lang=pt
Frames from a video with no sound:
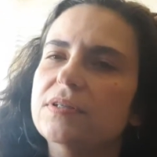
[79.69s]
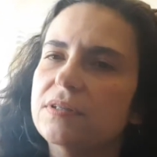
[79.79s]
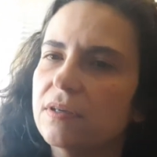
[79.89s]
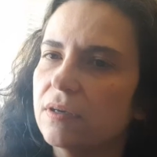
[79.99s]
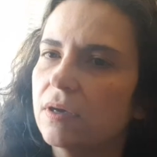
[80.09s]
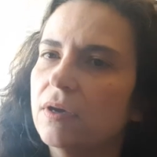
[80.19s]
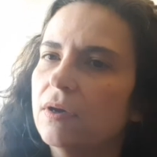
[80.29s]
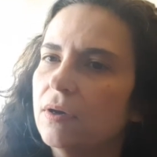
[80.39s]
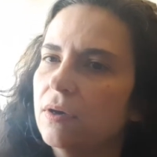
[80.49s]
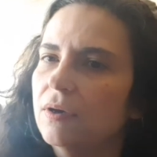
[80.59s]
assim,
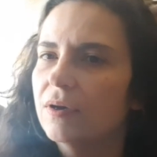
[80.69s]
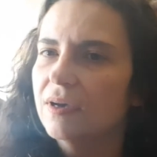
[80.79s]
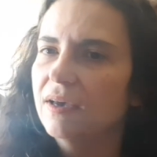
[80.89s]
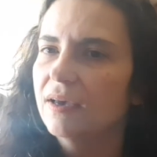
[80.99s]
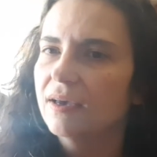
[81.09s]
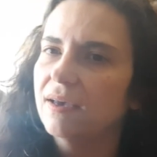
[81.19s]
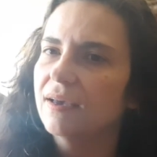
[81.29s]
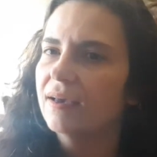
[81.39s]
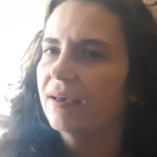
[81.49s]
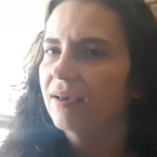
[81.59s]

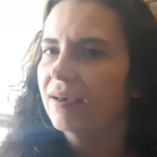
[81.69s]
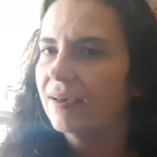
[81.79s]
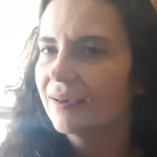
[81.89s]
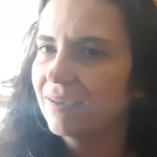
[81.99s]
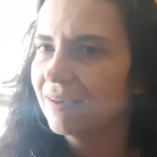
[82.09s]
é,